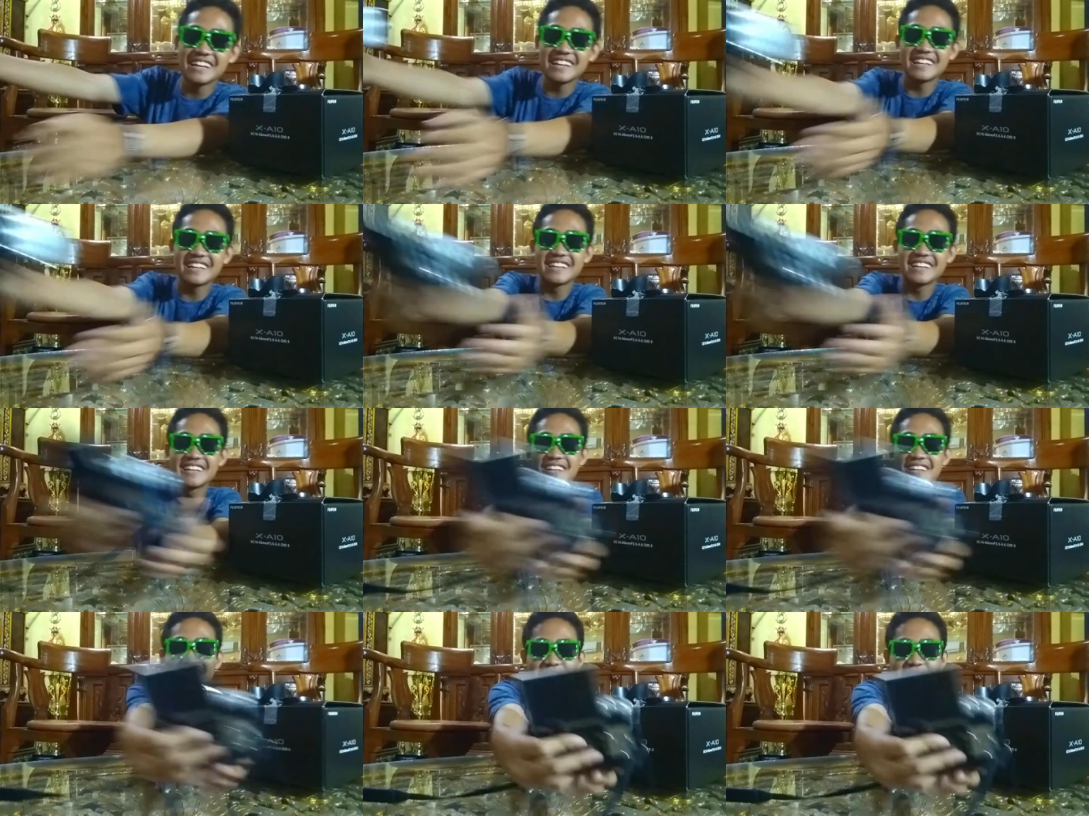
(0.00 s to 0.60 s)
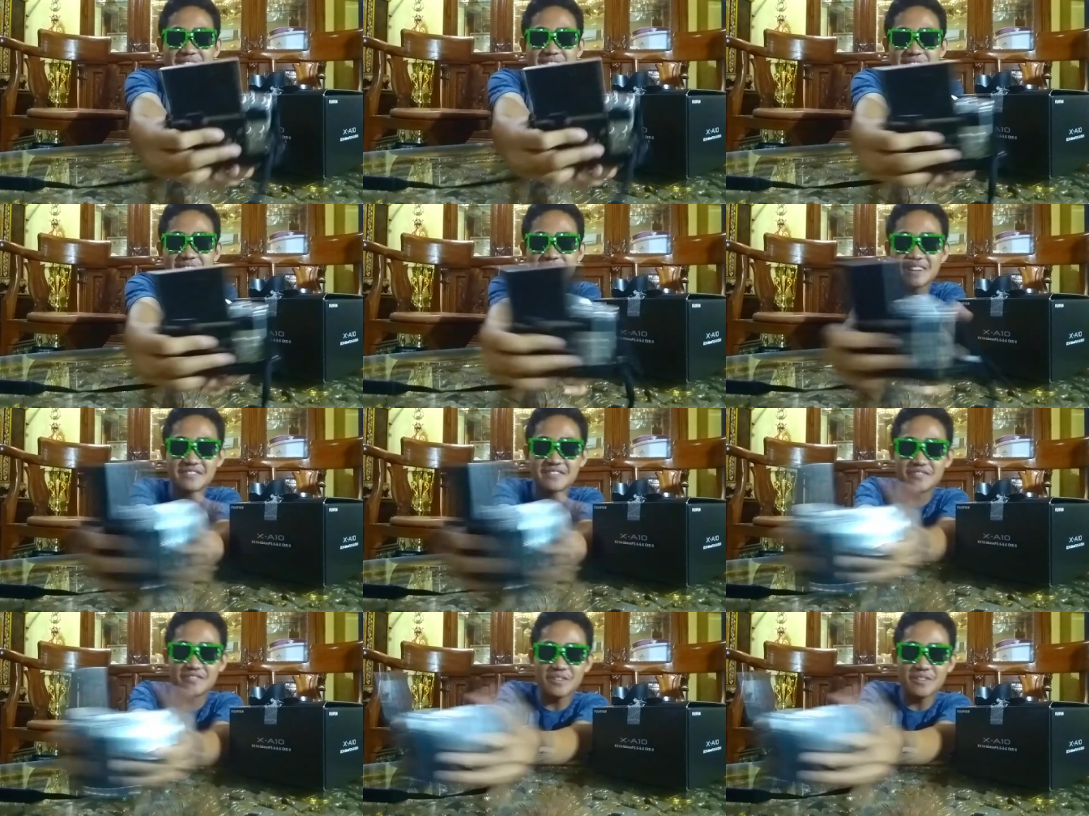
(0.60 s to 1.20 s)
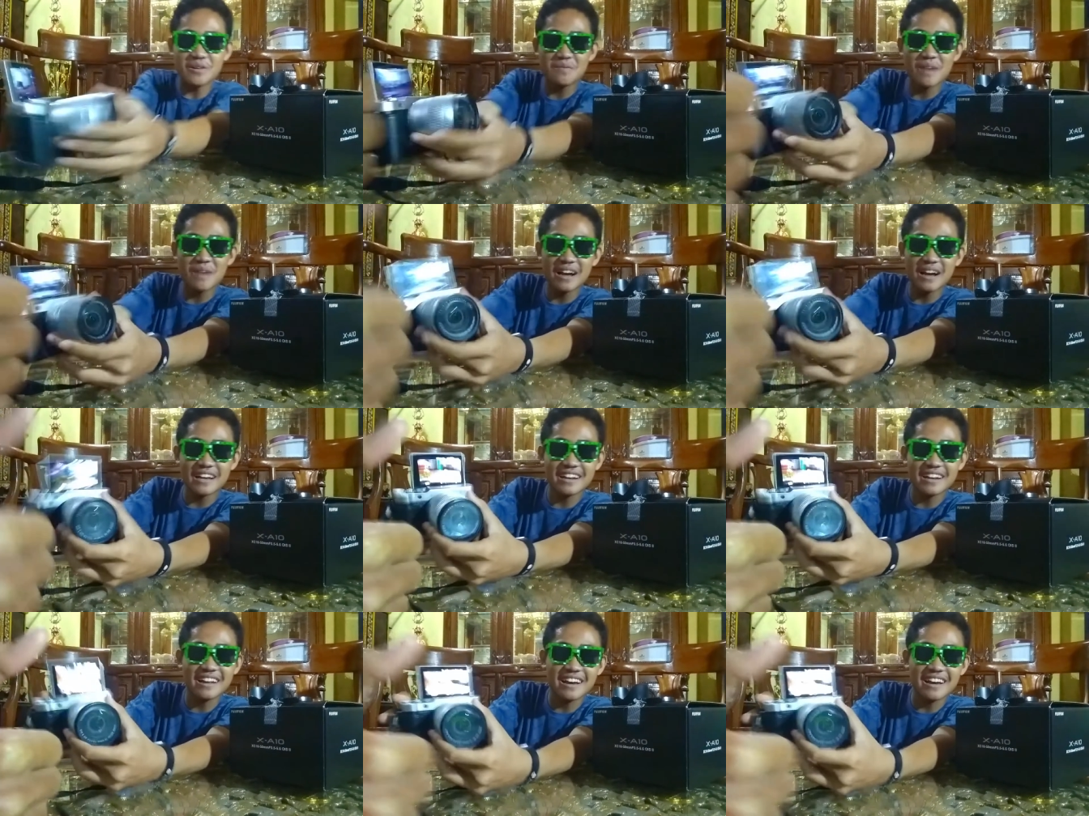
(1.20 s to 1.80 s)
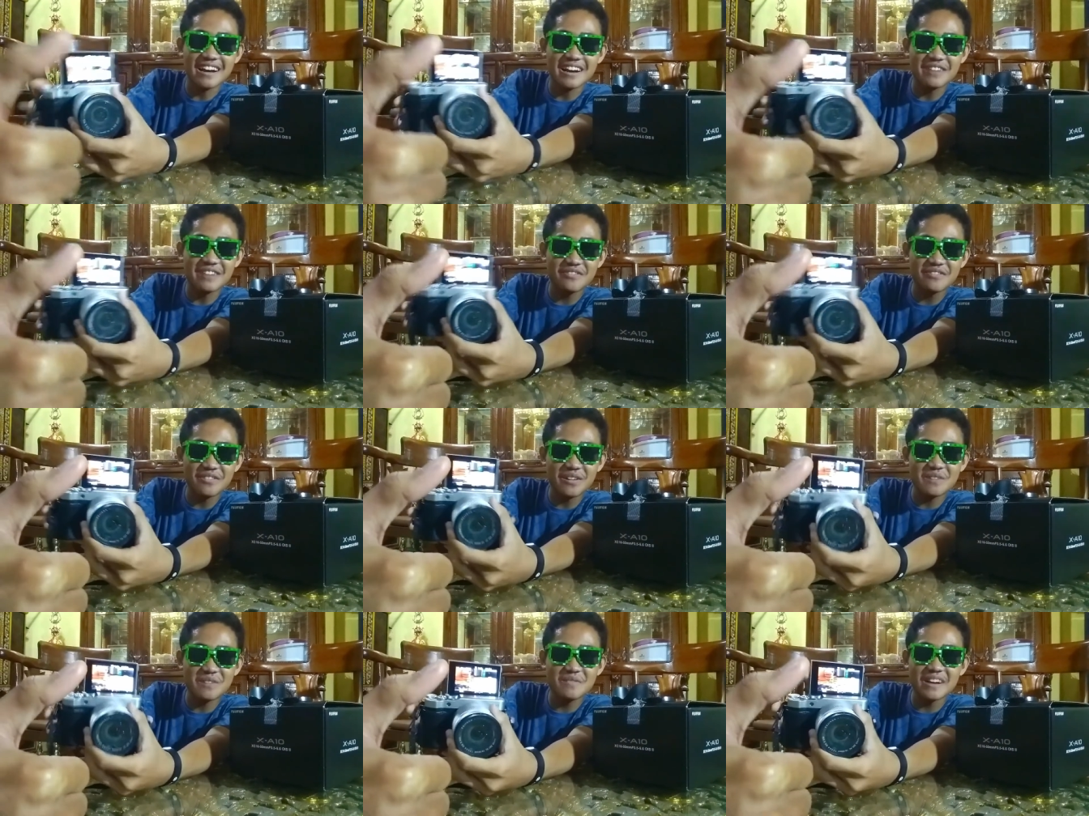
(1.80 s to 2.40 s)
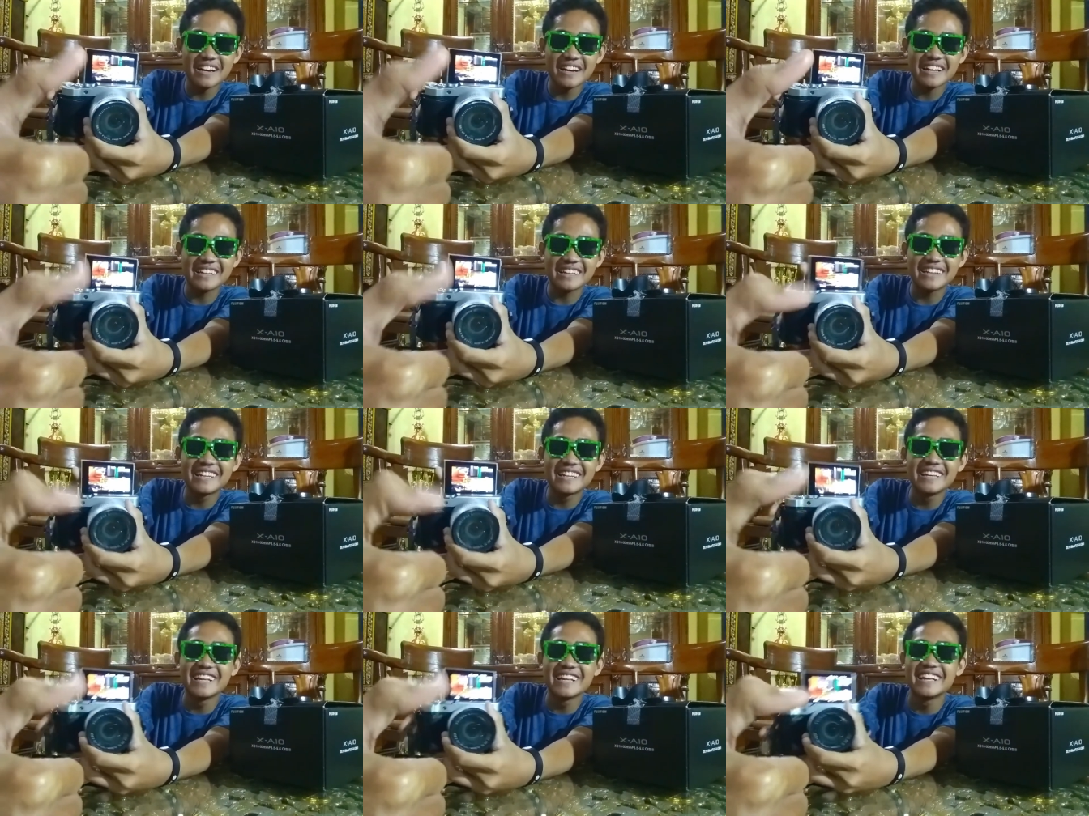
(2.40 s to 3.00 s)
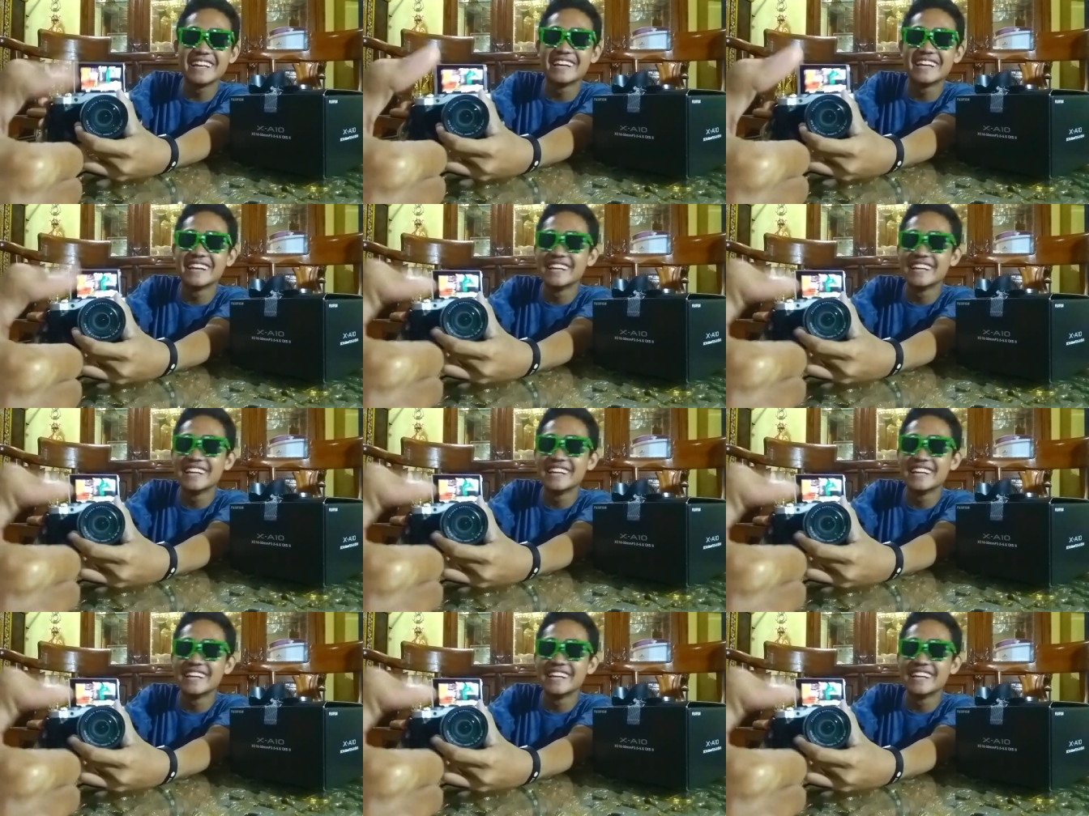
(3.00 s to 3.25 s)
kan ngevlog banget yeah. nah, ngevlog banget yeah.